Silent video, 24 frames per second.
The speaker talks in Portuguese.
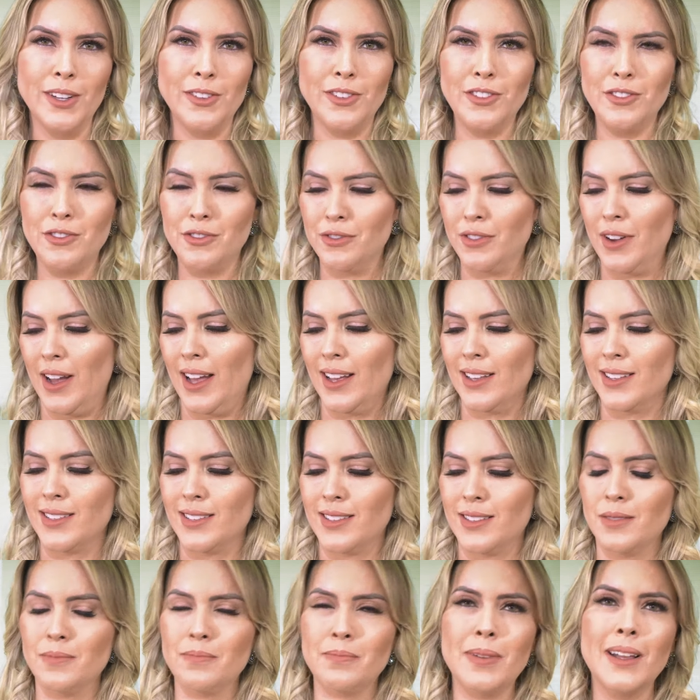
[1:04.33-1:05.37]
o que a gente
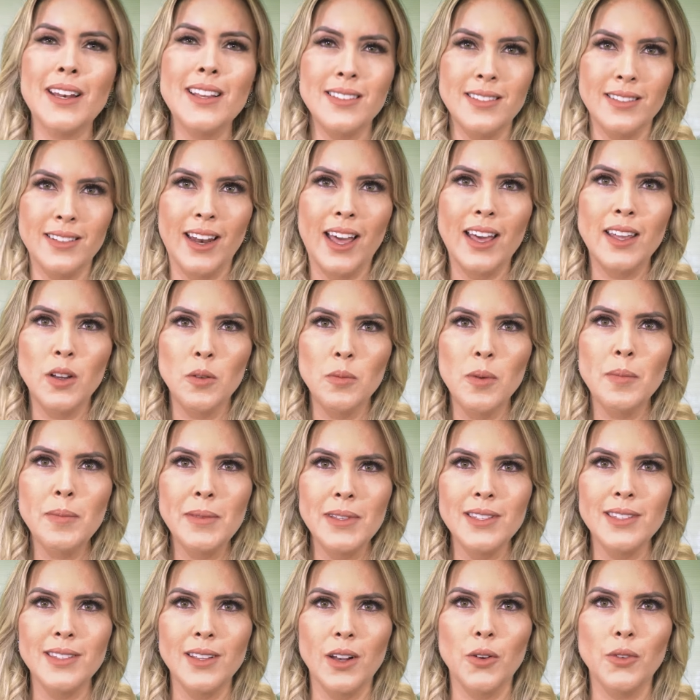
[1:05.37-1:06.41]
faz. Palestrar é uma
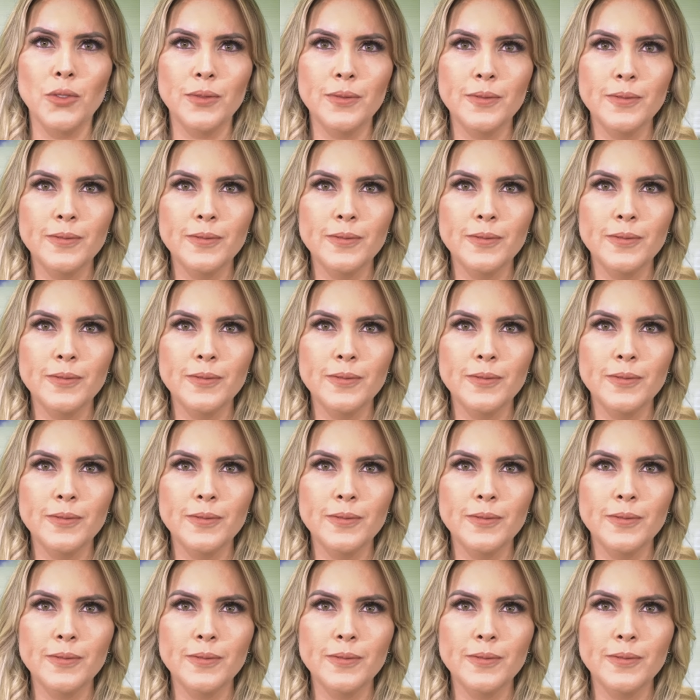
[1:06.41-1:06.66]
missão.